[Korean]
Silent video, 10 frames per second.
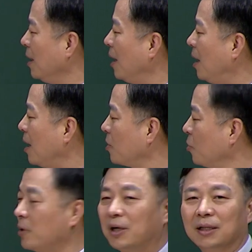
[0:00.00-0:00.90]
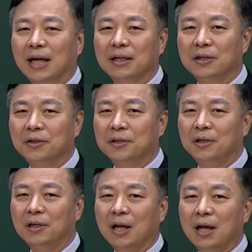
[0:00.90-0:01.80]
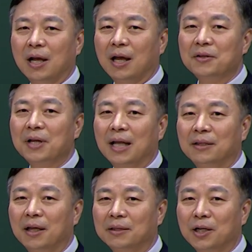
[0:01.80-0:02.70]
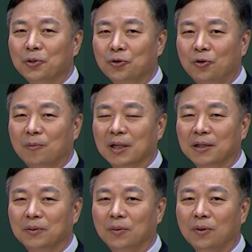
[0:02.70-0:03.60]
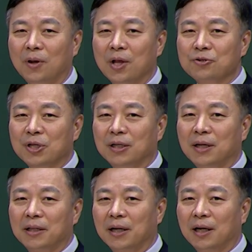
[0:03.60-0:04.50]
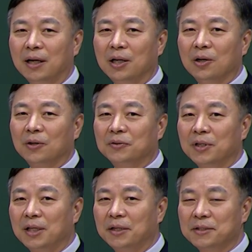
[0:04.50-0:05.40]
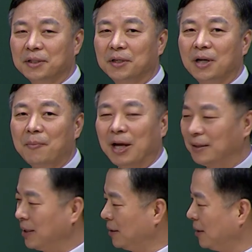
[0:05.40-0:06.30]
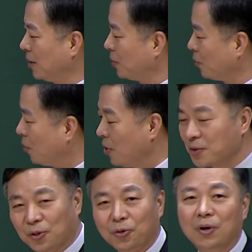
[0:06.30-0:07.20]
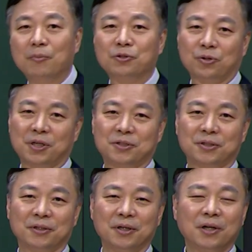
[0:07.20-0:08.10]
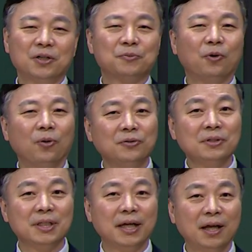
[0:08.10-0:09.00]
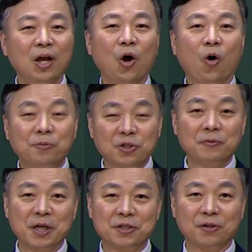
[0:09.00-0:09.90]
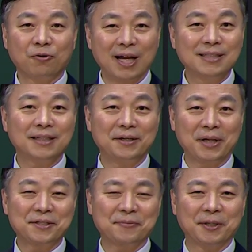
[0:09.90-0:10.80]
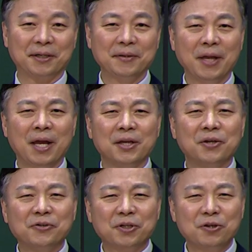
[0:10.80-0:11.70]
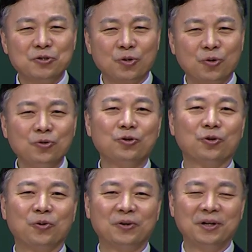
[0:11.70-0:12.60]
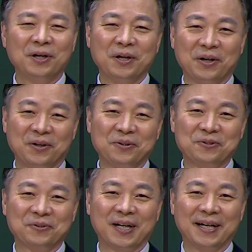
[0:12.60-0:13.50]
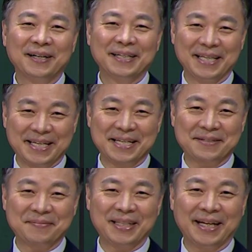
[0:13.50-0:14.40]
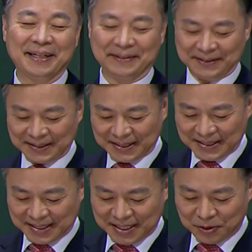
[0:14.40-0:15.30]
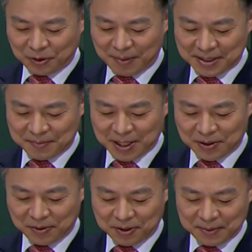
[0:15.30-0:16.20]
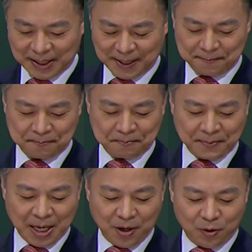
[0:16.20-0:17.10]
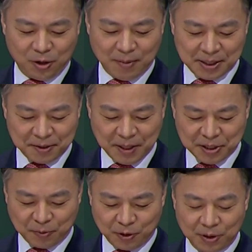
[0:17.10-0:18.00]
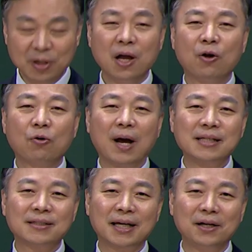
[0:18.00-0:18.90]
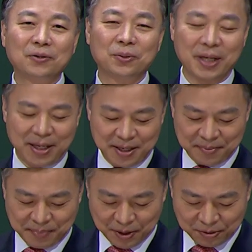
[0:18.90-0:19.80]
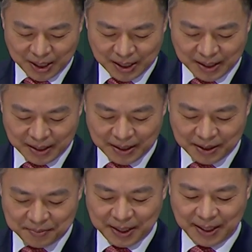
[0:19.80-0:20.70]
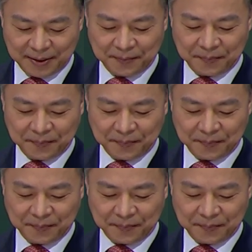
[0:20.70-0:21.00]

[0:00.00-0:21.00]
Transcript: 아, 그러고 보니까 나는 이런 일을 해서는 안 되겠다는 교훈을 받았고 최근에 내가 어떤 일들이 있으니 이건 하면 안 되겠다. 그리고 적용하면 좋겠죠. 그래서 모든 일에 옵저베이션 관찰을 하시면 영적인 좋은 교훈을 얻을 수가 있겠습니다. 자, 이제 오늘 말씀의 결론입니다. 오늘 말씀의 제목은 관찰을 통해 배우라입니다.